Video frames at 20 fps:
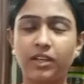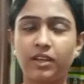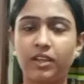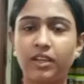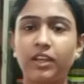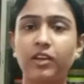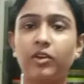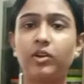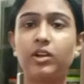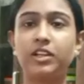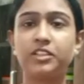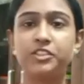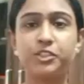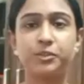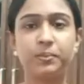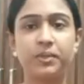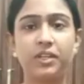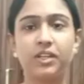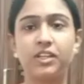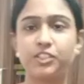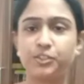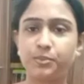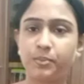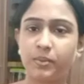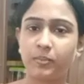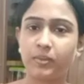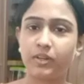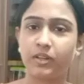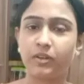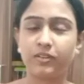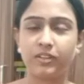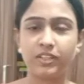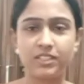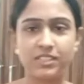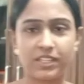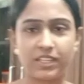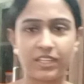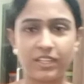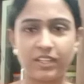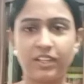है और लंच में आज मैं बनाऊँगी
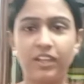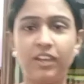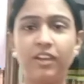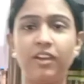चिकन